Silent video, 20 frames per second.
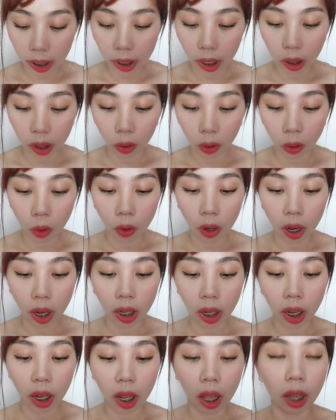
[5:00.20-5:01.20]
itong
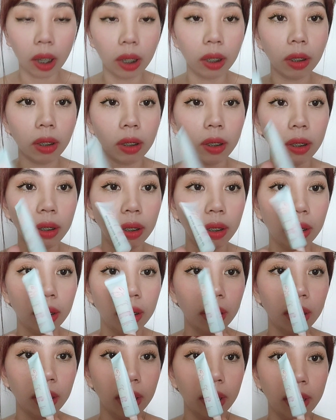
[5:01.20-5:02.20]
kanilang
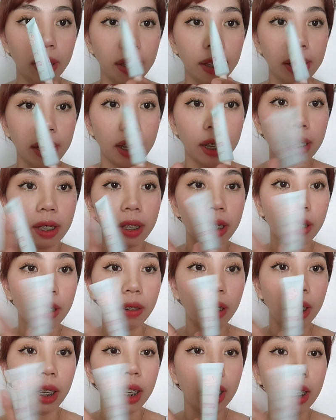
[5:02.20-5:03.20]

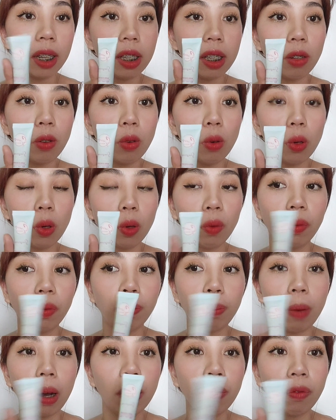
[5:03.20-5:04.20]
Sunscreen, siguro
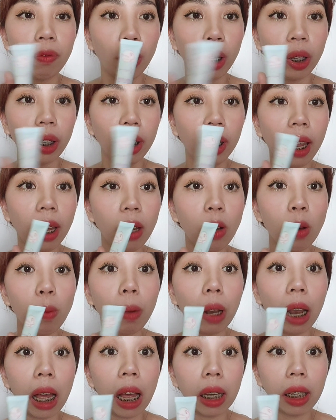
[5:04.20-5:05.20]
pang fourth day ko
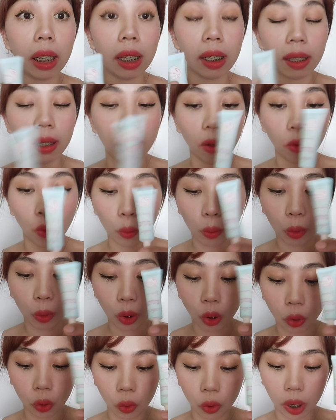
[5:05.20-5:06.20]
pa lang is
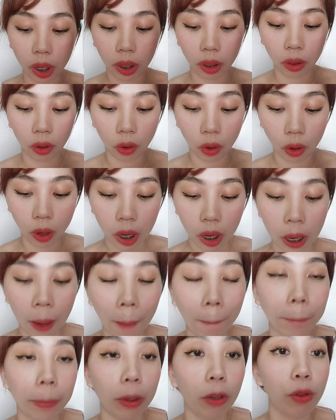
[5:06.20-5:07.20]
naubos ko na to.
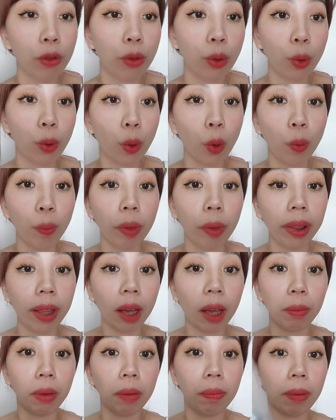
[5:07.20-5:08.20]
Yung soap,
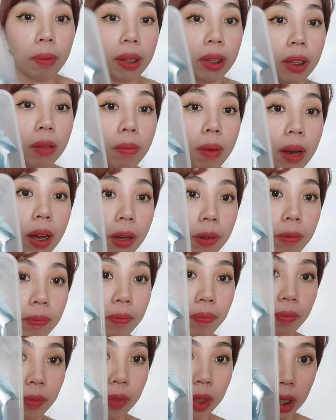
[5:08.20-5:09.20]
madami pa, diba?
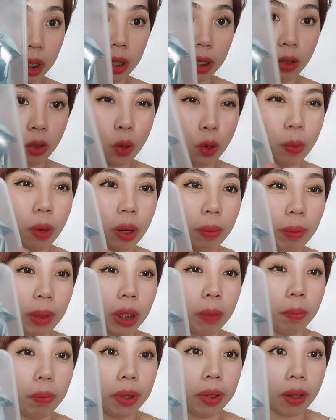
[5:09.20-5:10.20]
Ayan, sobrang
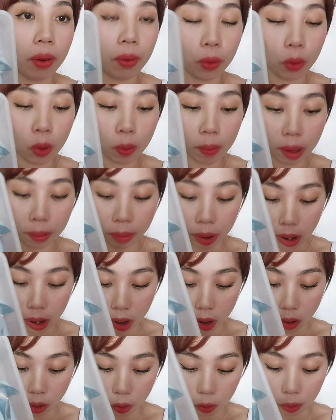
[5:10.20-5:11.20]
matipid ako gumamit
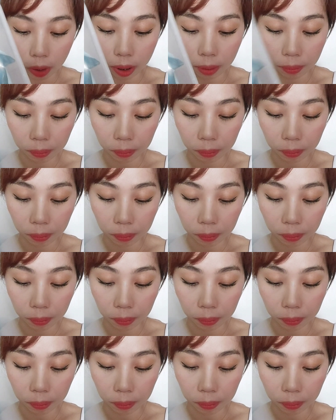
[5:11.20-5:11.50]
nito eh.